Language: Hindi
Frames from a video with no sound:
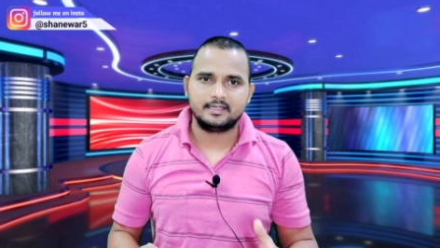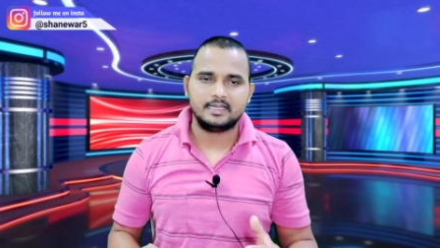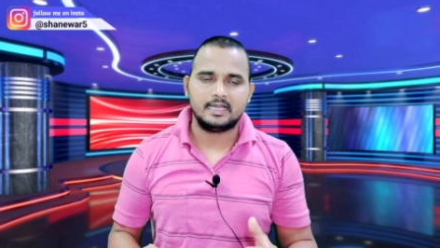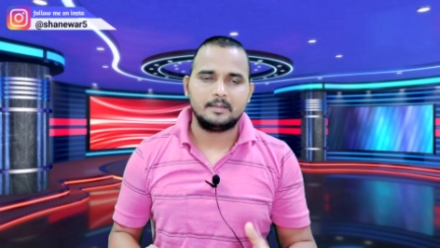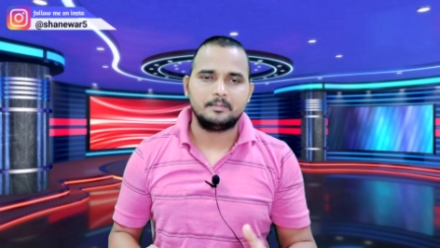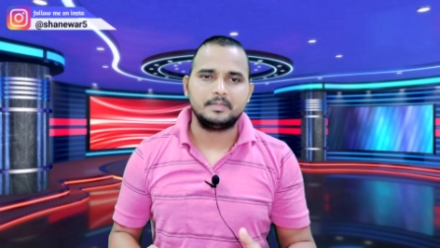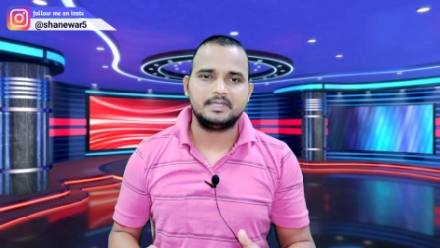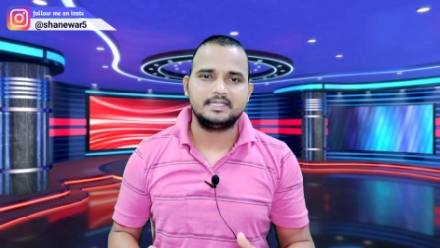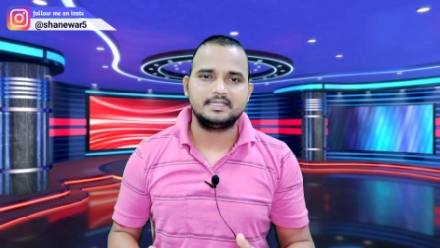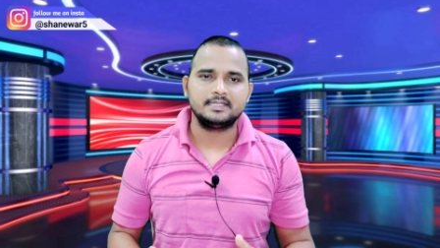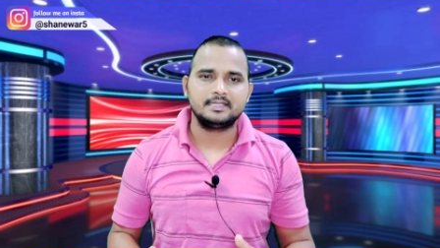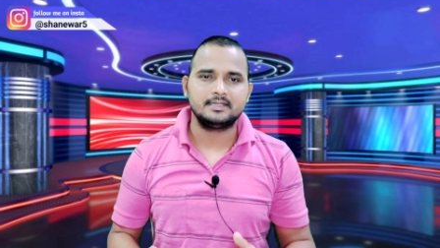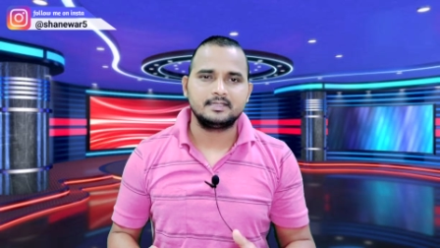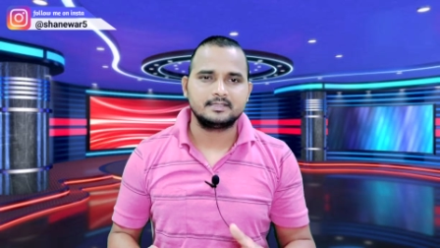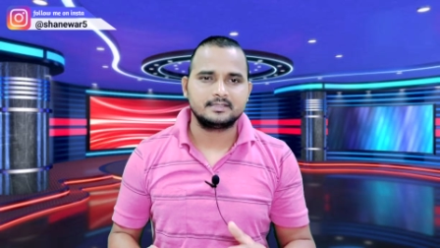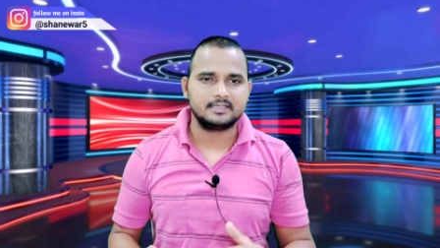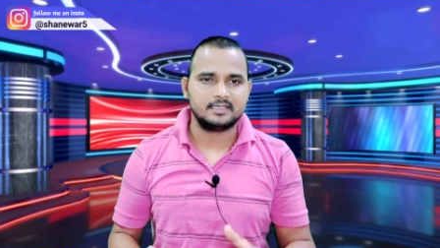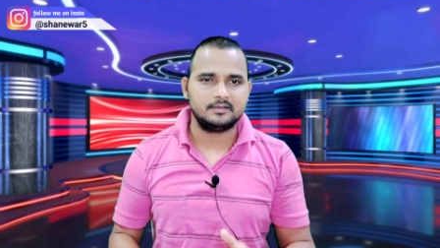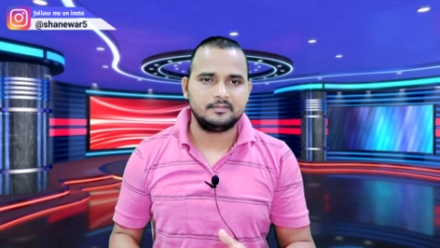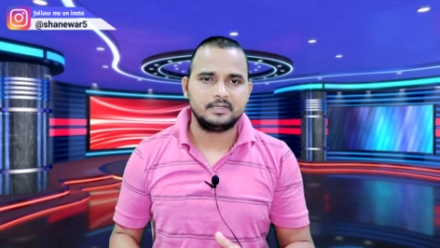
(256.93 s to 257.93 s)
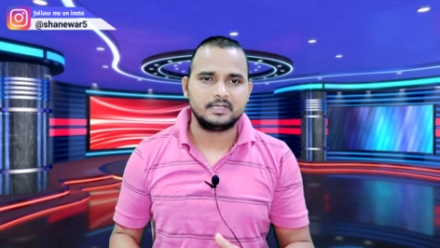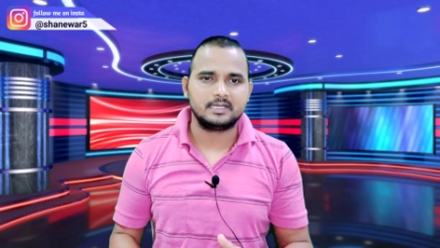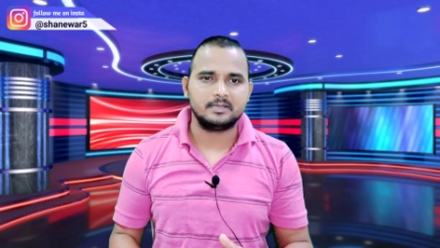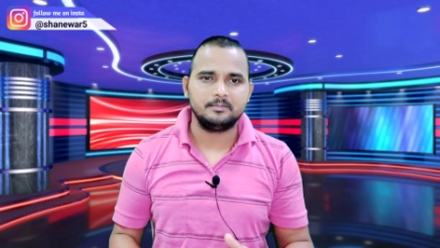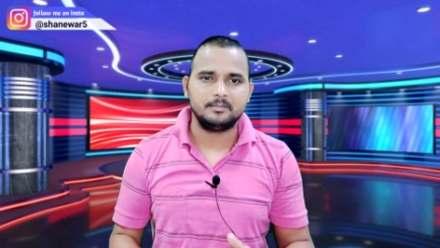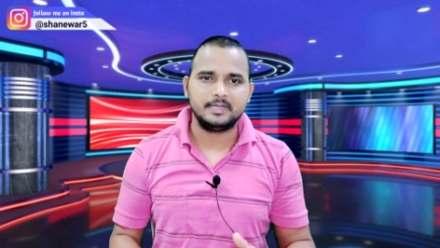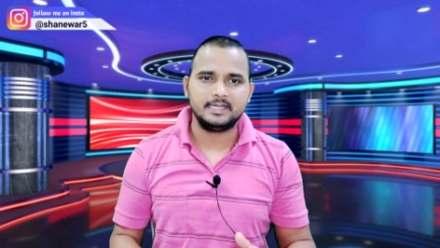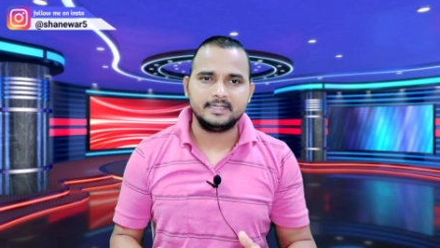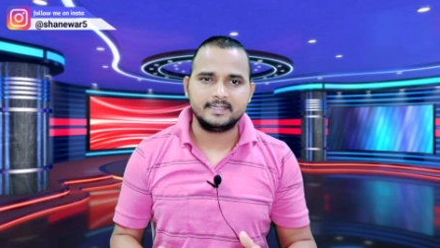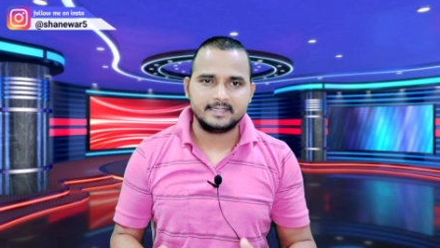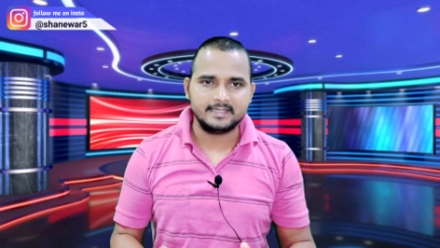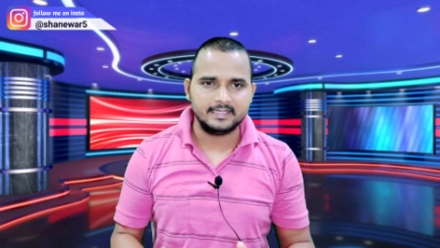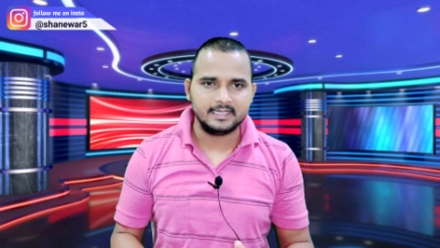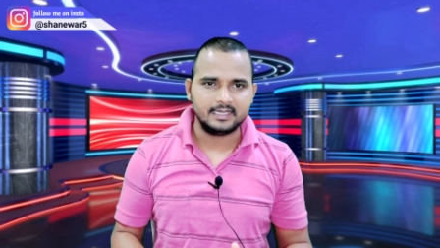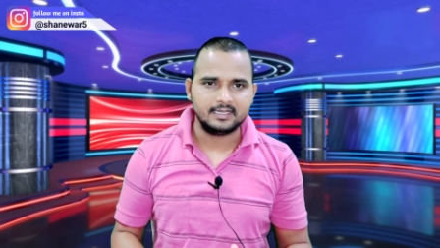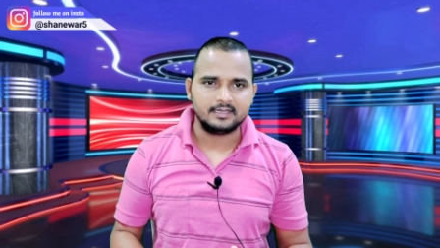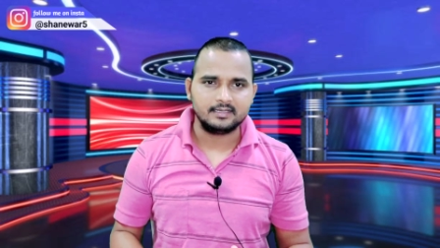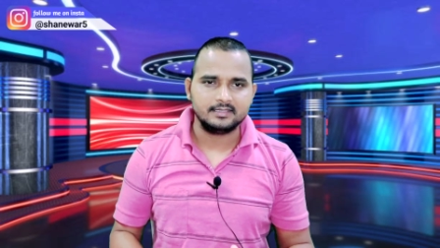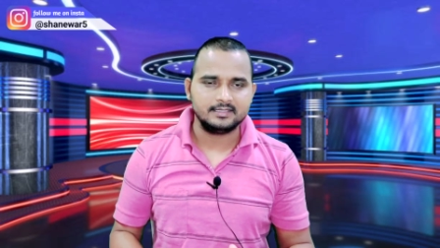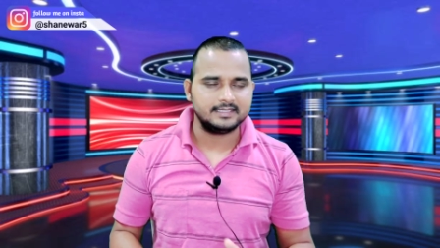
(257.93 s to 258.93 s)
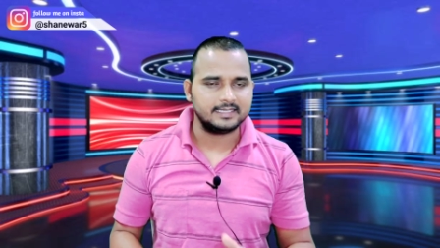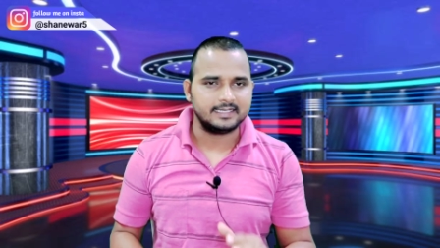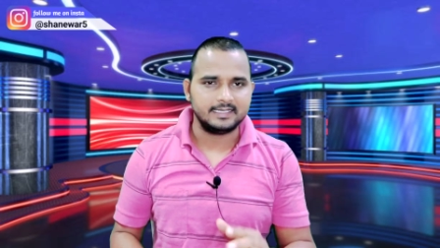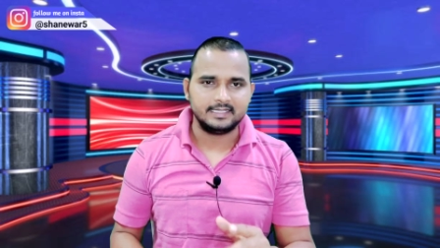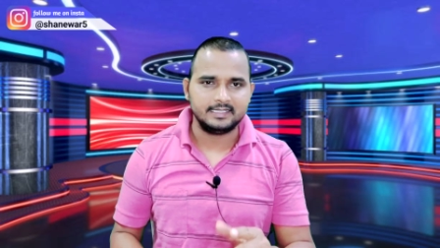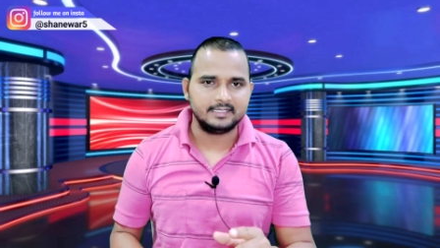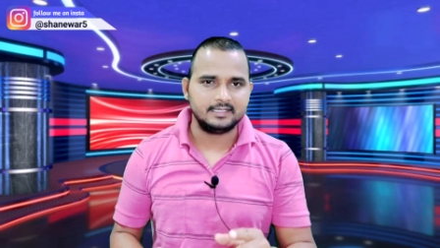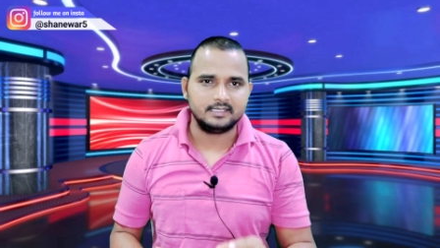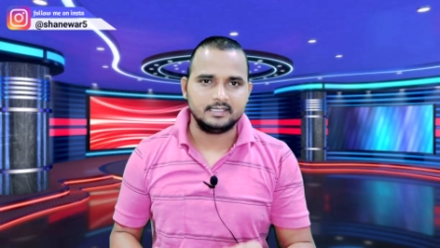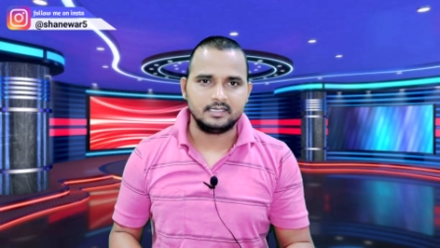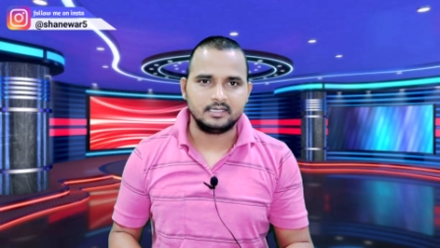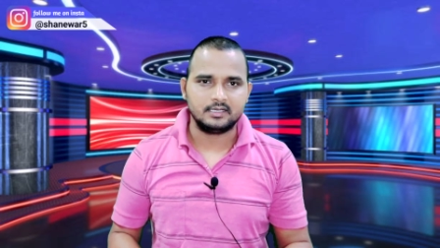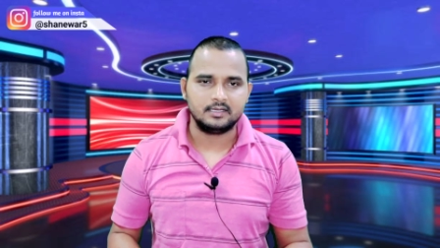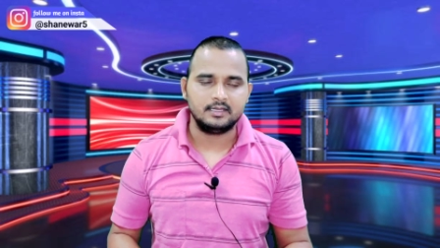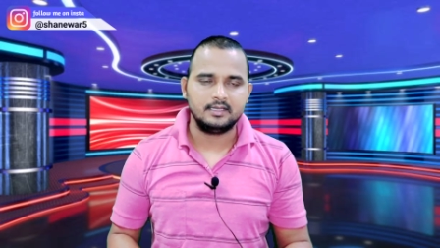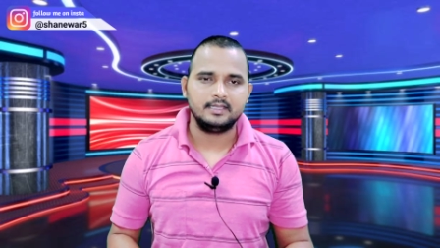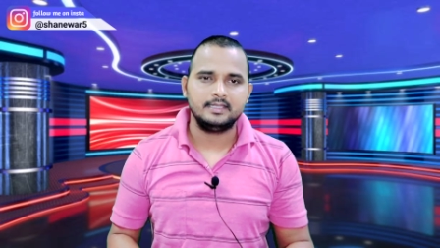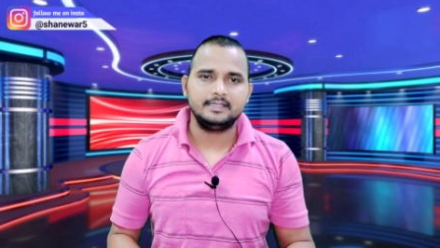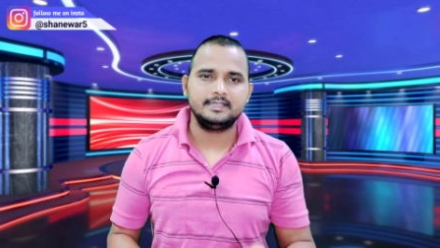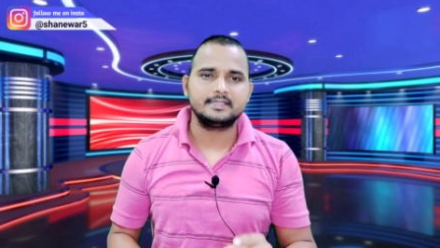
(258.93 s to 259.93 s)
कि आपने सर्वे कंप्लीट किया या नहीं किया